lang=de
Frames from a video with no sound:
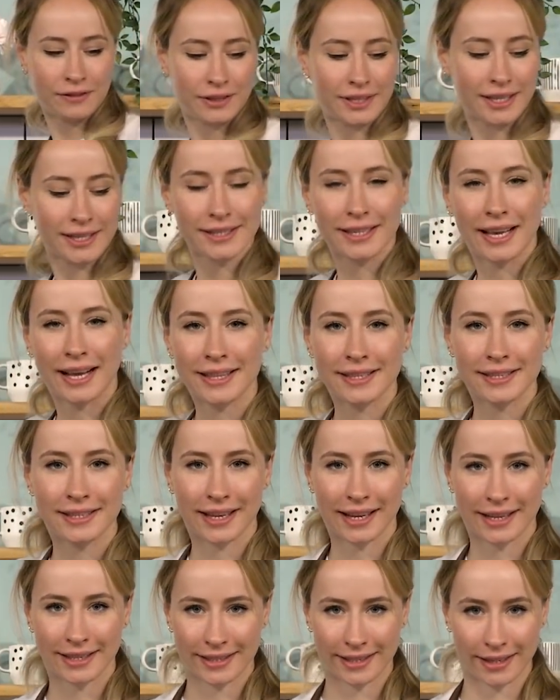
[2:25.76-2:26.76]
wird das Ganze
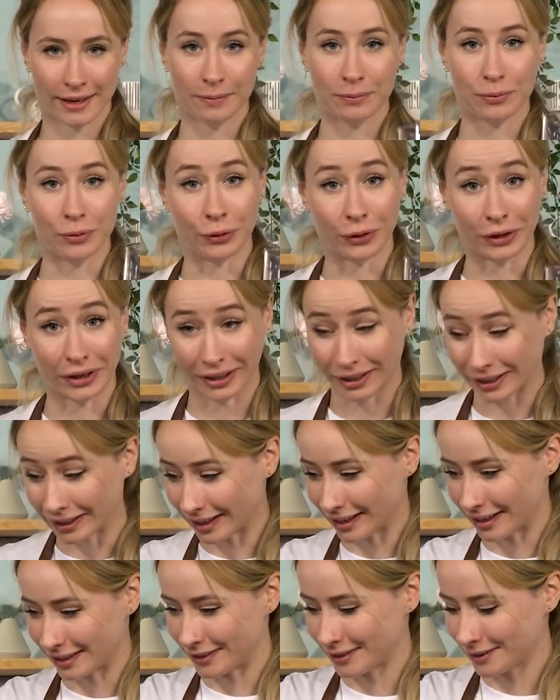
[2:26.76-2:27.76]
jetzt hier
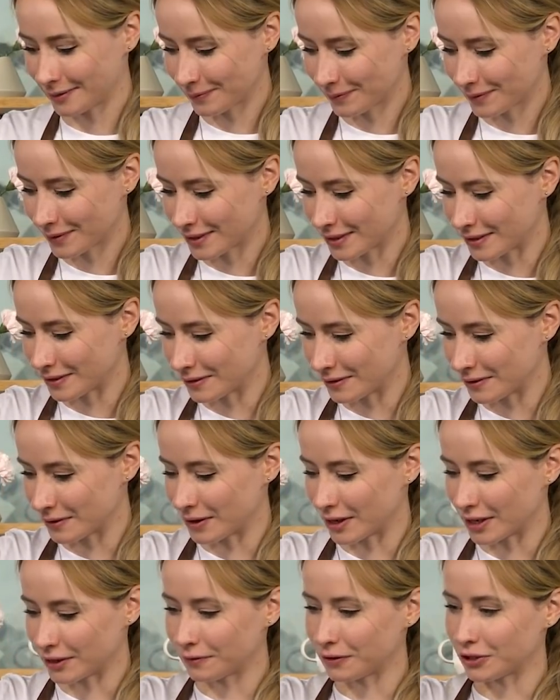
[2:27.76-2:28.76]
püriert. So,
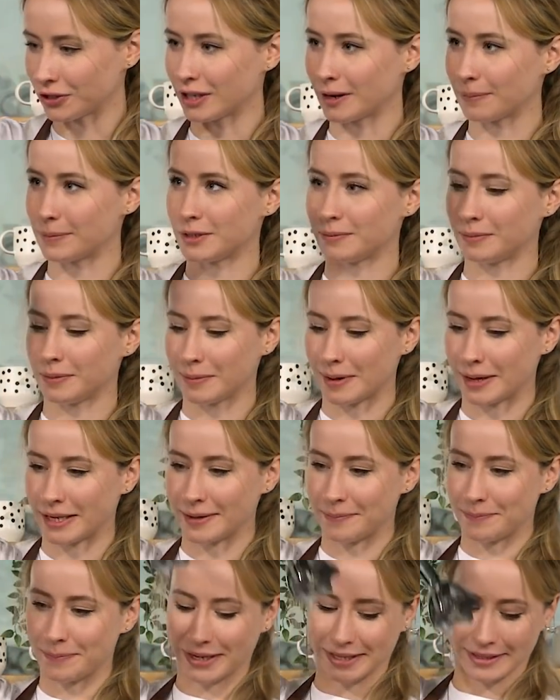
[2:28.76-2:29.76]
jetzt schnappe ich mir mal
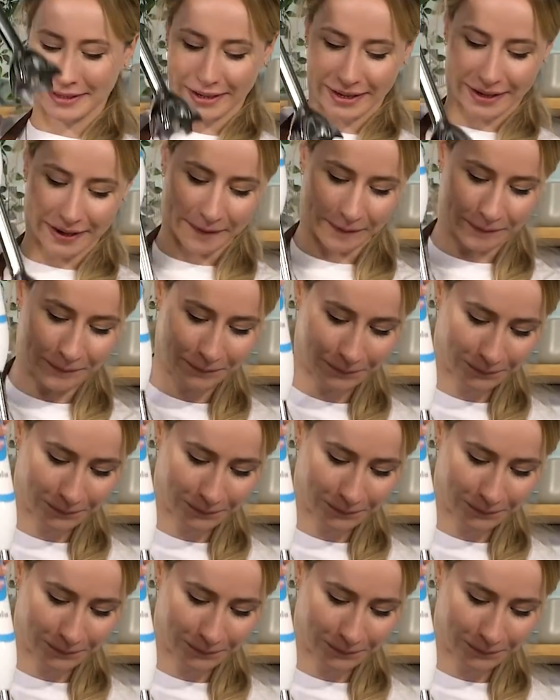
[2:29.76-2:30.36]
den Mixer hier.